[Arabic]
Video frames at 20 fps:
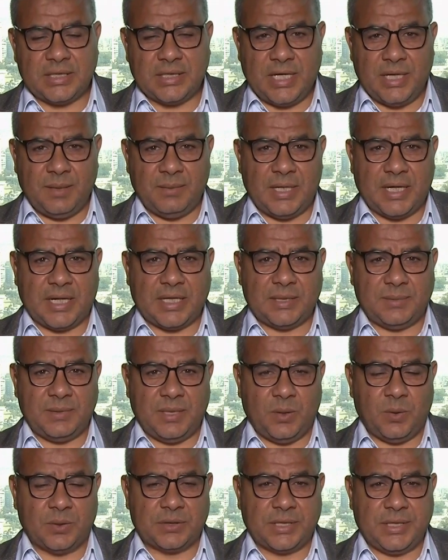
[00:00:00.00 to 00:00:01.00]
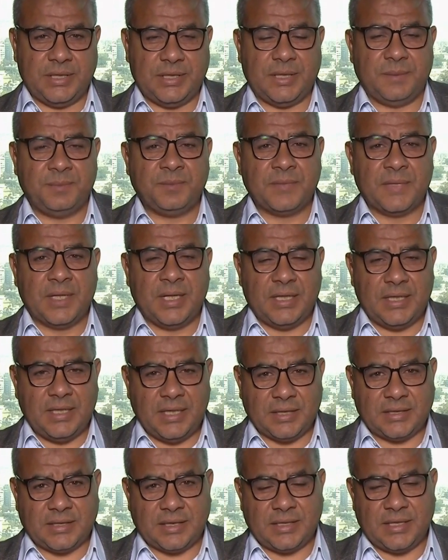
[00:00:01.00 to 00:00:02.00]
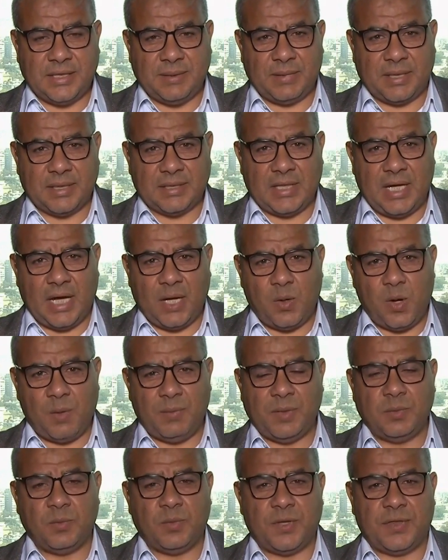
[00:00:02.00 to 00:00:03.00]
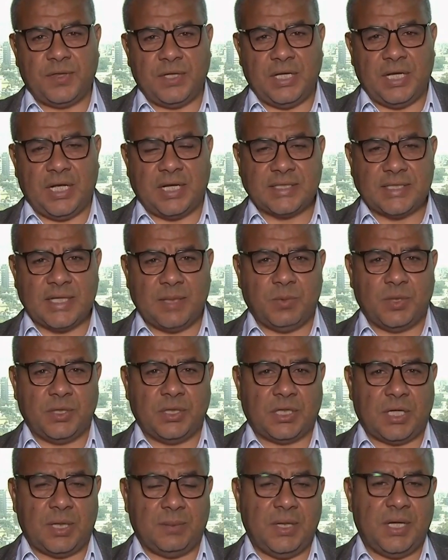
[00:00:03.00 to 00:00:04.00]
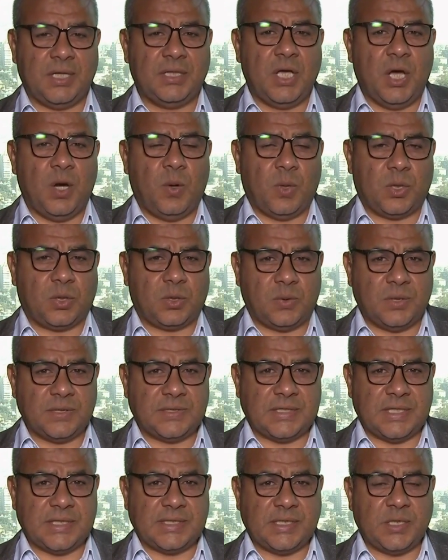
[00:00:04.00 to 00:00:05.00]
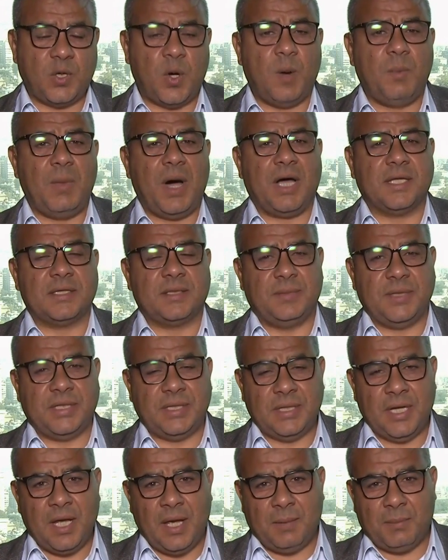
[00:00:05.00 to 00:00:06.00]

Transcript: اليهم الاكاديميه الوطنيه للتدريب الدعوة من ممثلي الأحزاب والنقابات والقوى السياسية وبعض من